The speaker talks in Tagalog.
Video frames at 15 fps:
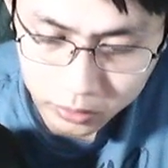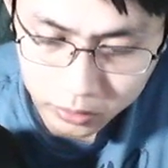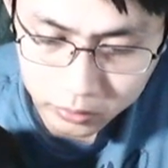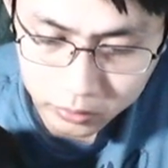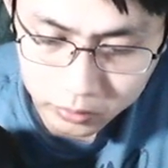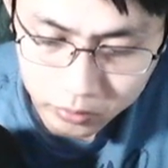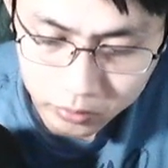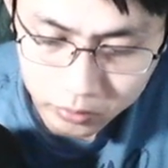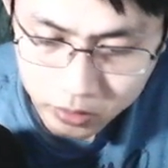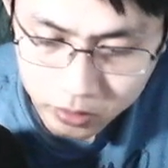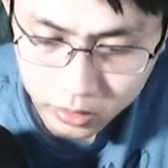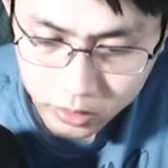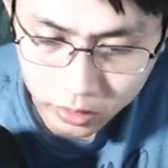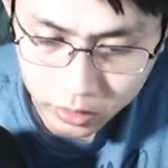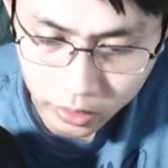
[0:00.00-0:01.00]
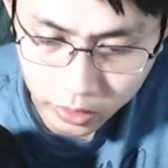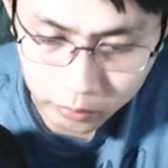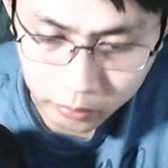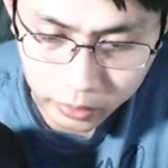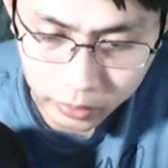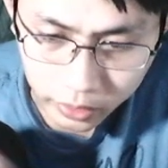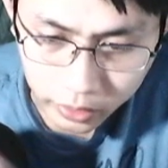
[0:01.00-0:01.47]
ano, dun sa night
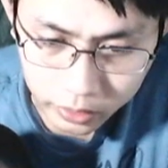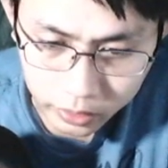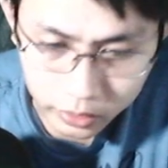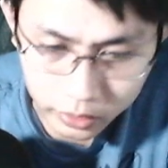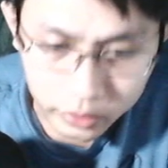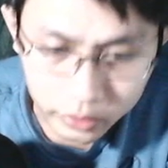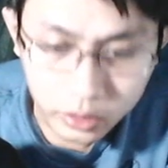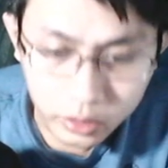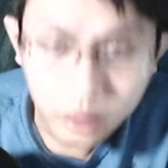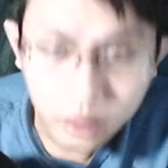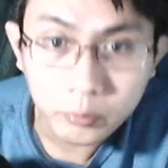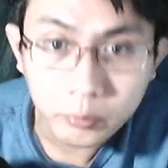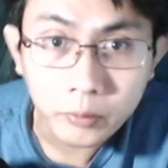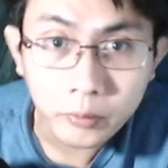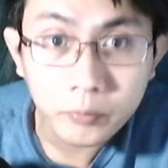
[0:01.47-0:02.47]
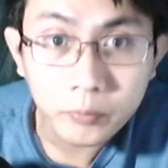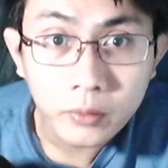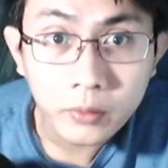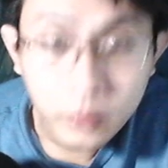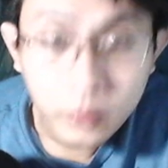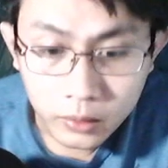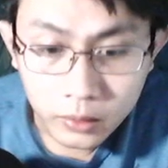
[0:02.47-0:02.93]
market. Yan, ganyan lang po.
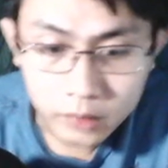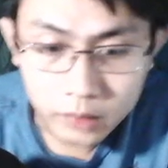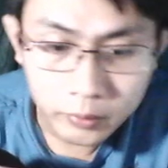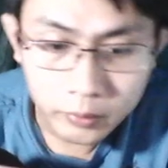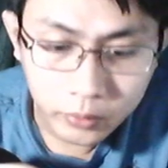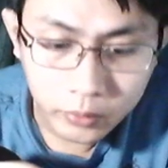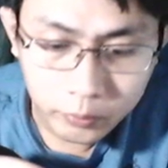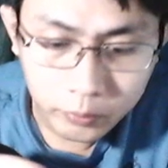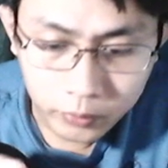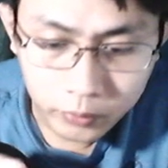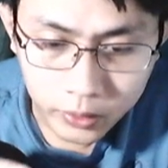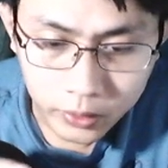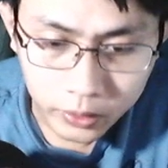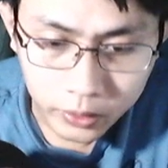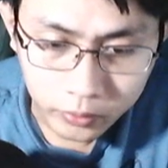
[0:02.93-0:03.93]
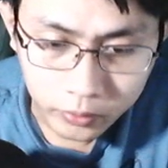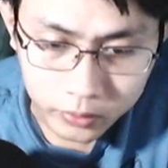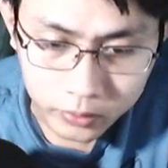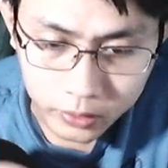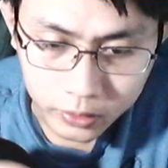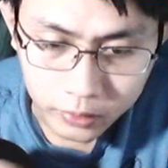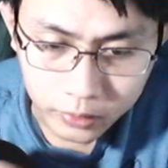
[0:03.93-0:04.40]
Tapos pindutin po natin yung
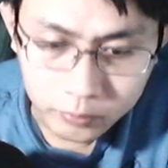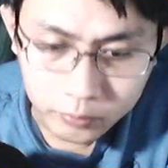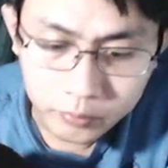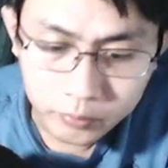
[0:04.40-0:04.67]
save.